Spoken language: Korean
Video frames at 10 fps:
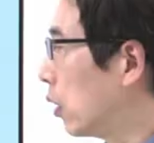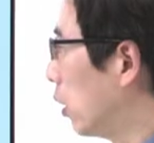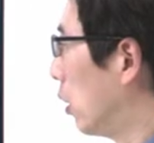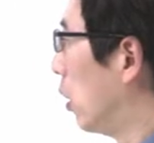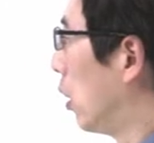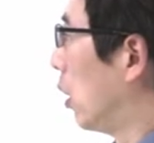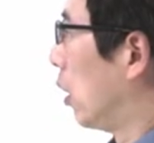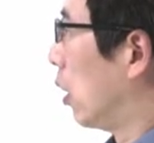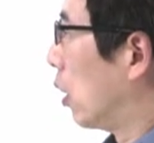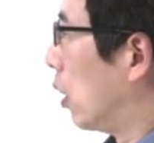이런
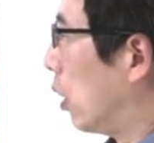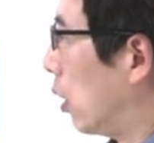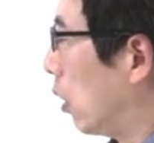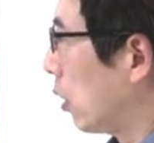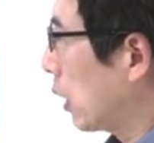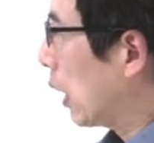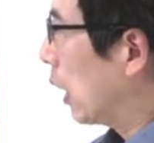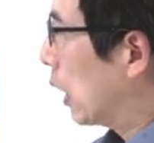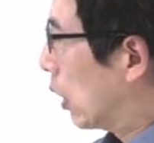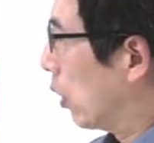어,
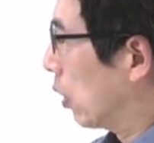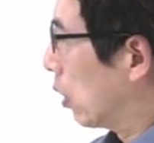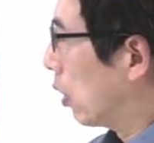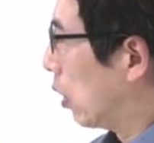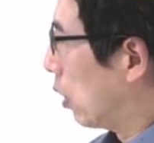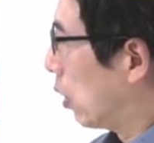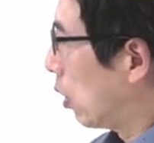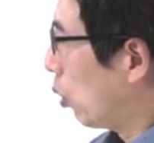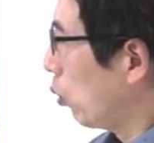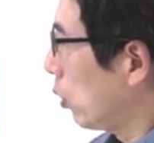차라리 이런
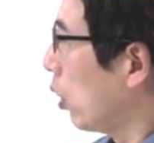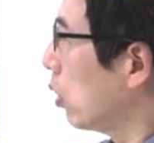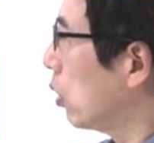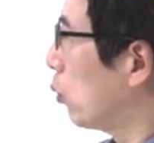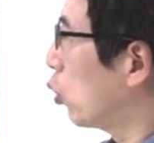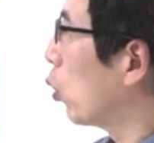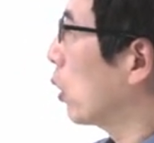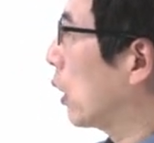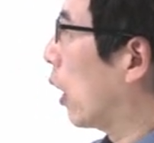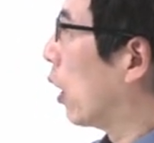어, 현금
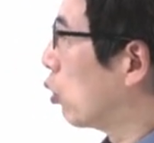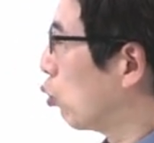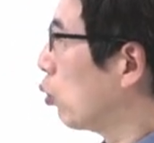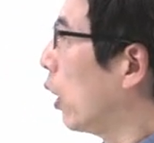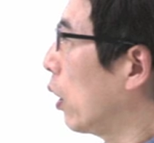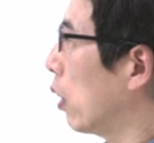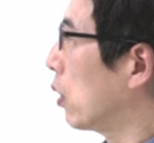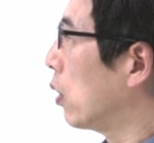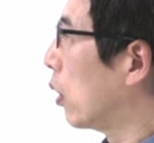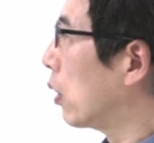수송차 중요한
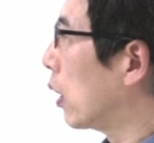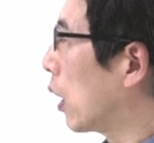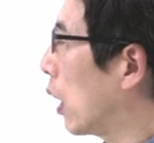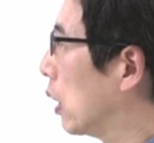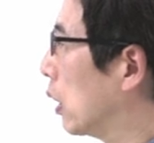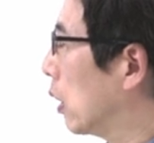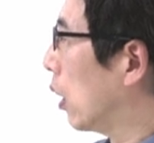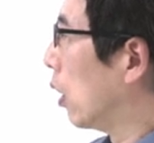것을 전달하는